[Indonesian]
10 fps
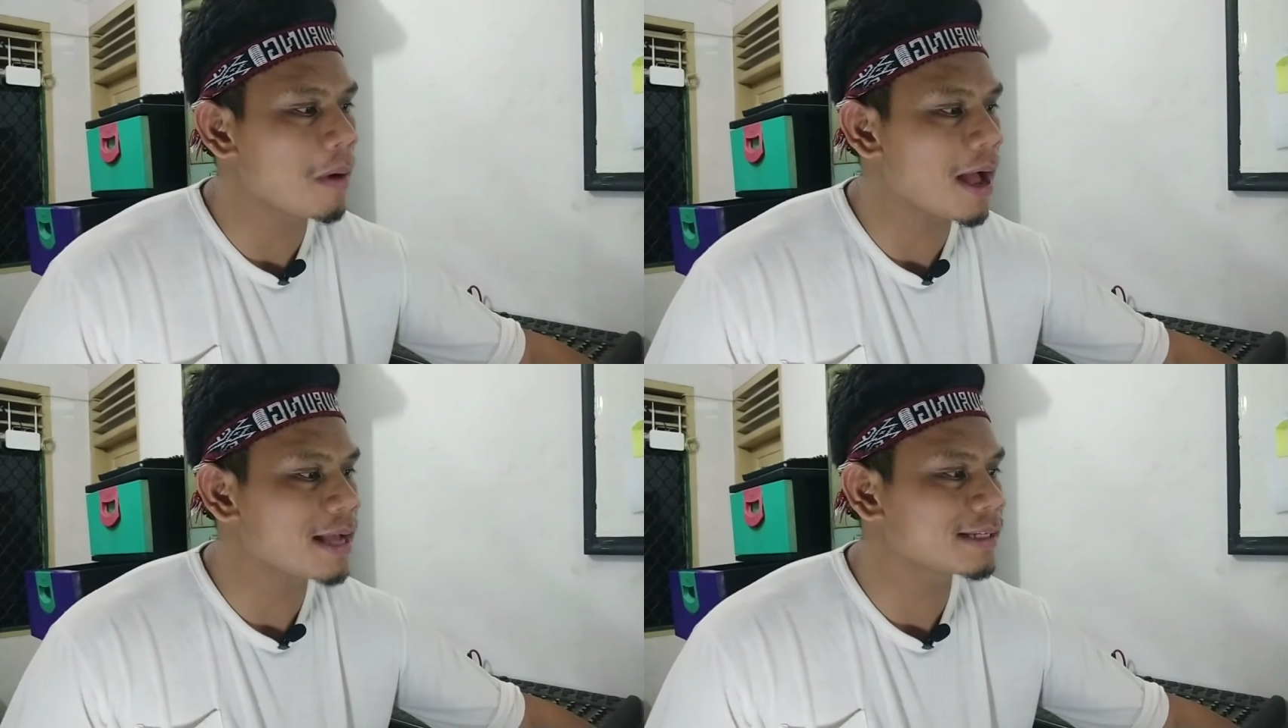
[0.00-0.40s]

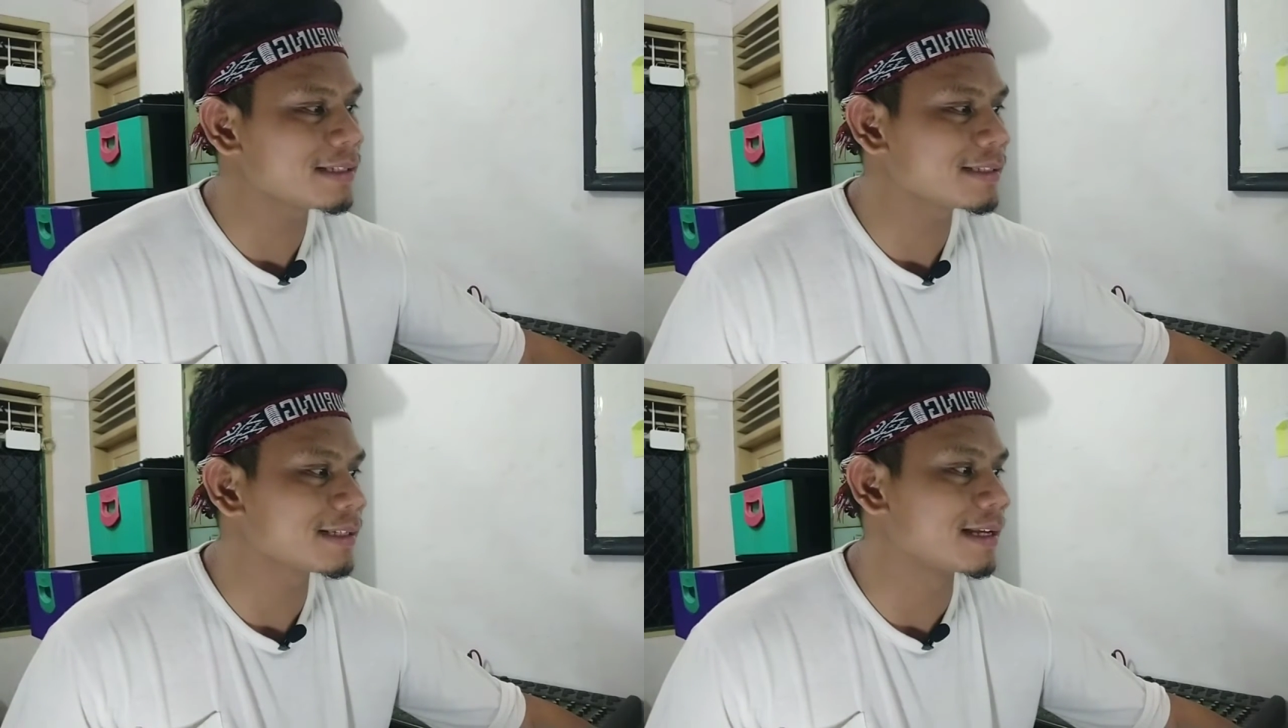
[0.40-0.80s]

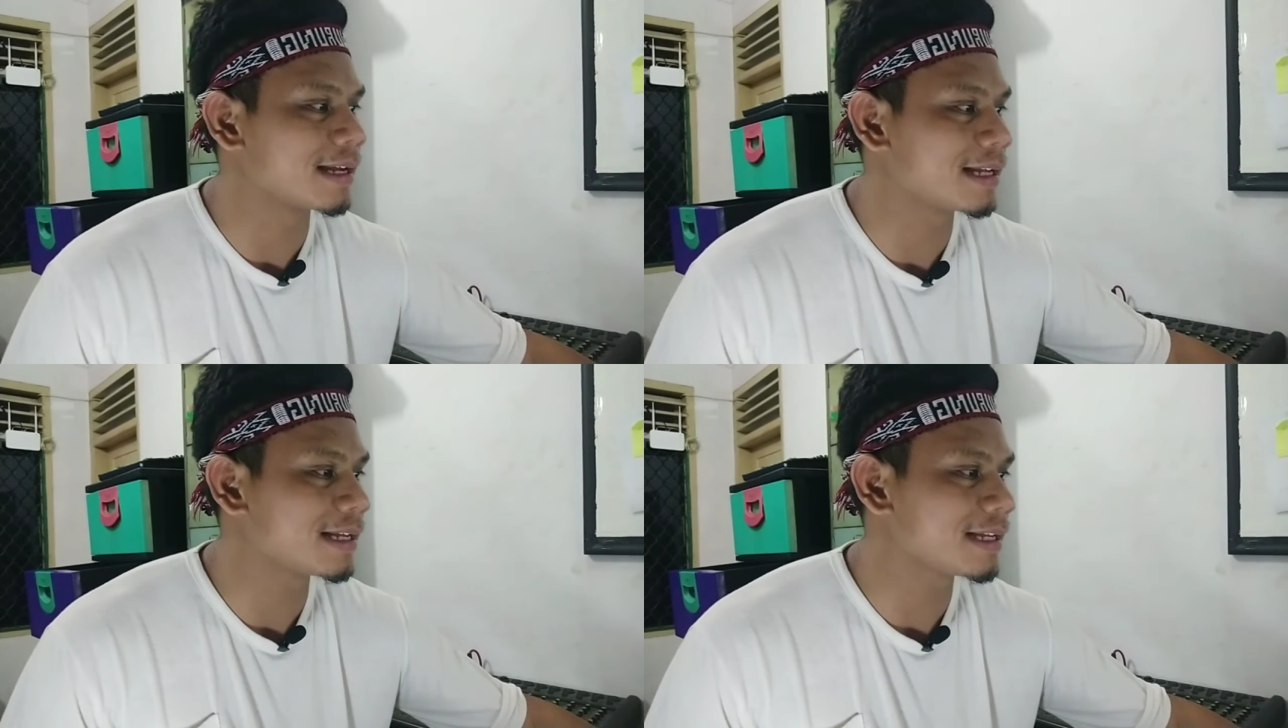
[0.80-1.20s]
banget,
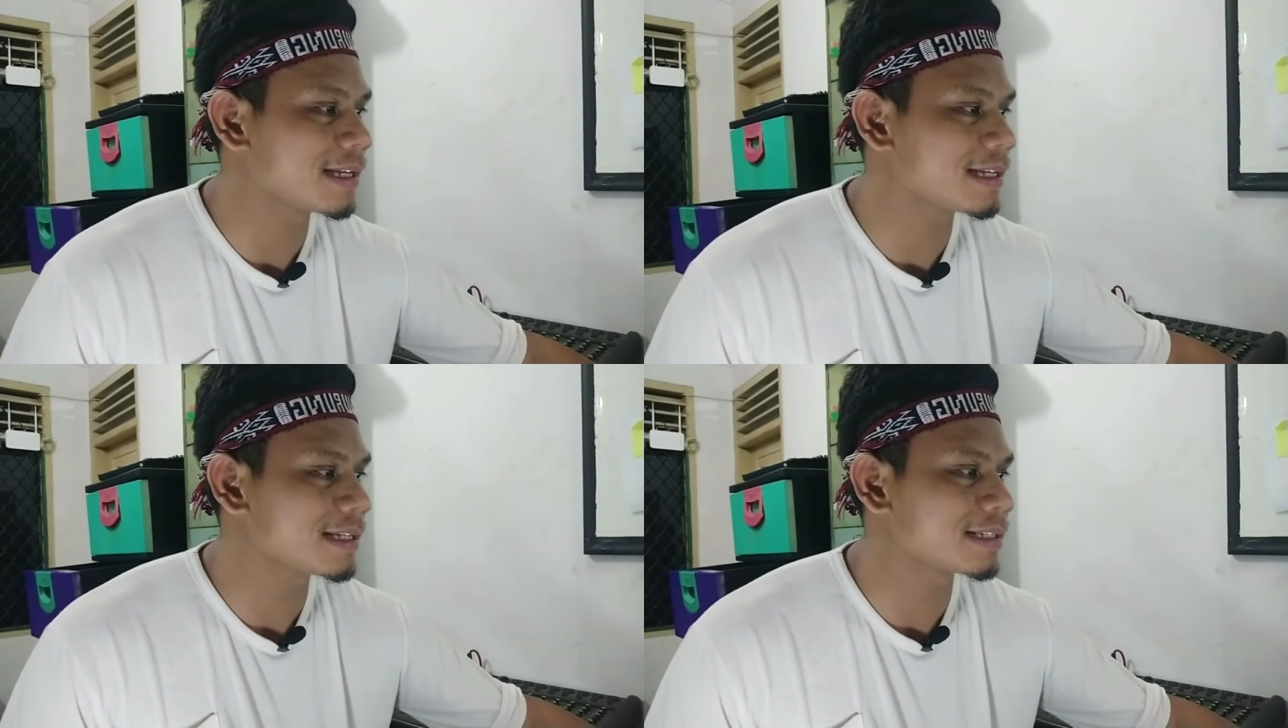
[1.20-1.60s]

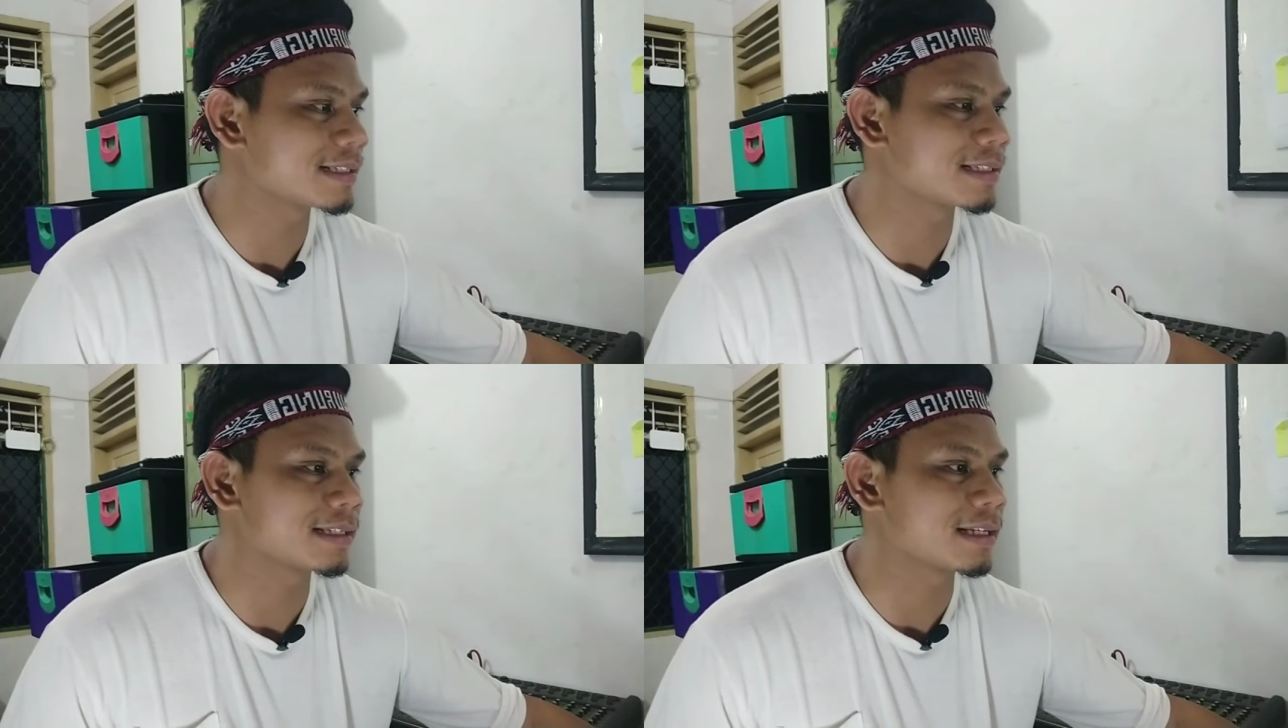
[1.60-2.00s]

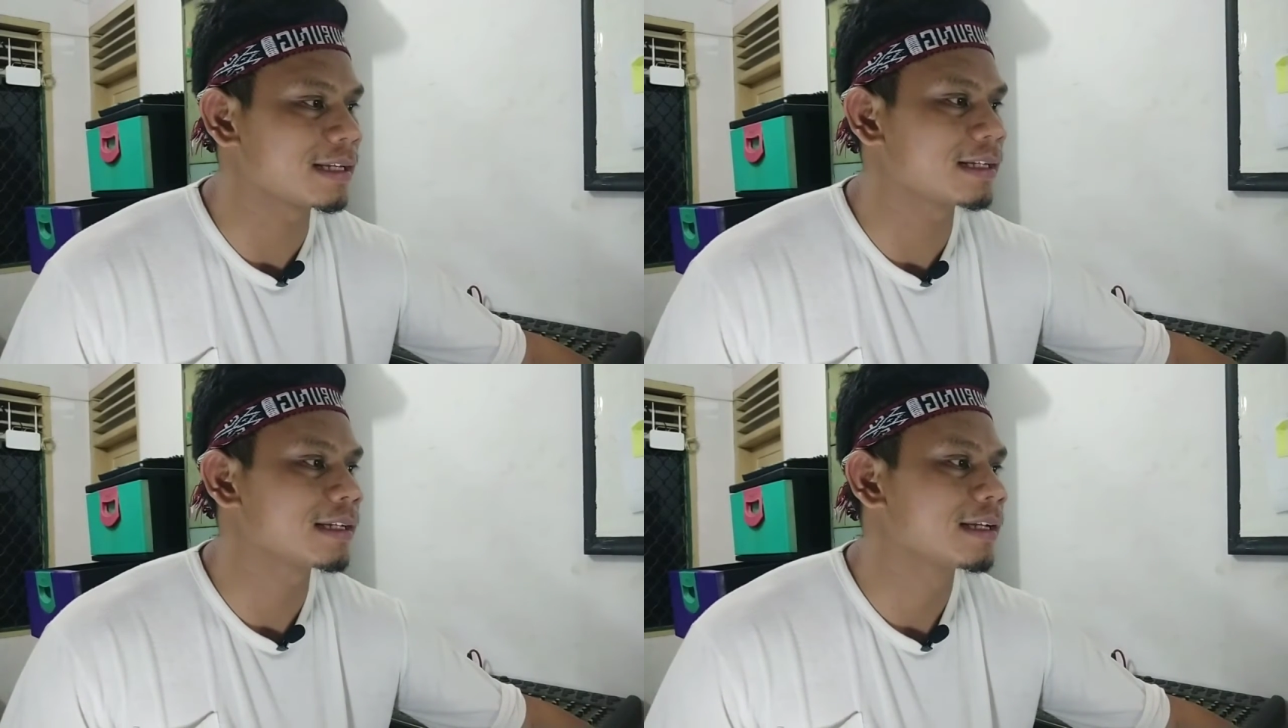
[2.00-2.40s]
guys,
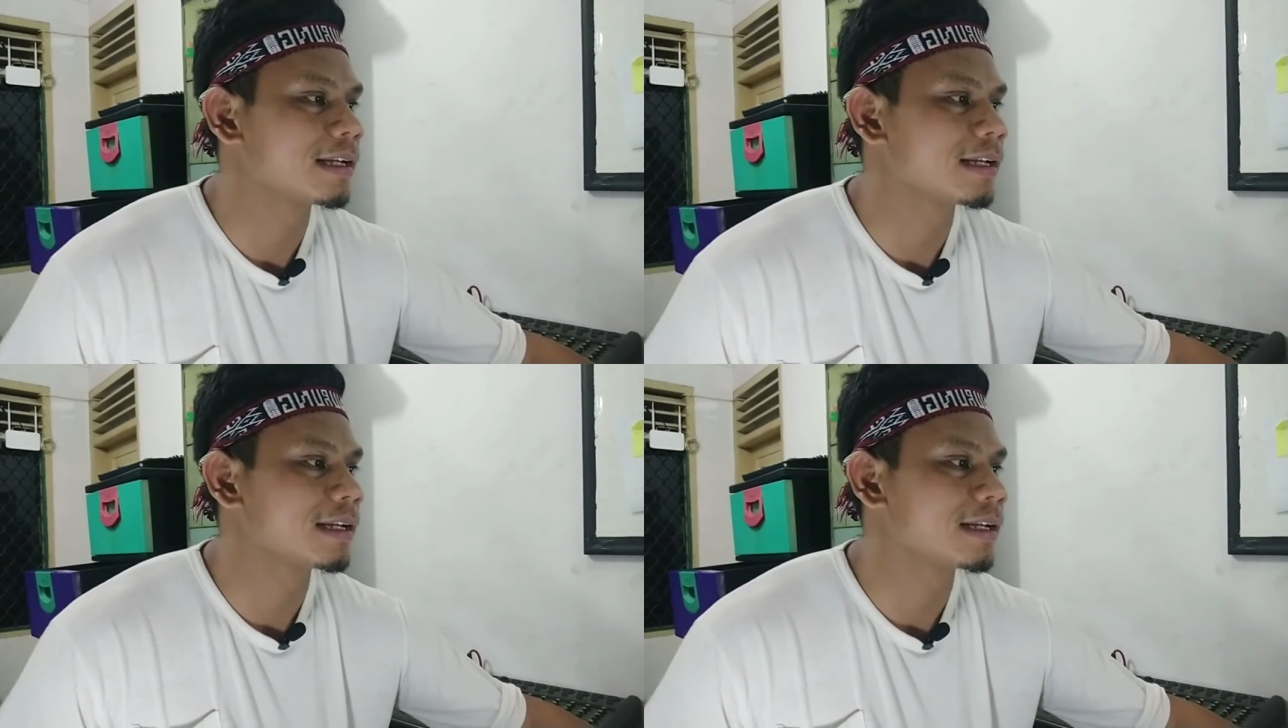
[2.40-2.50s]
ya.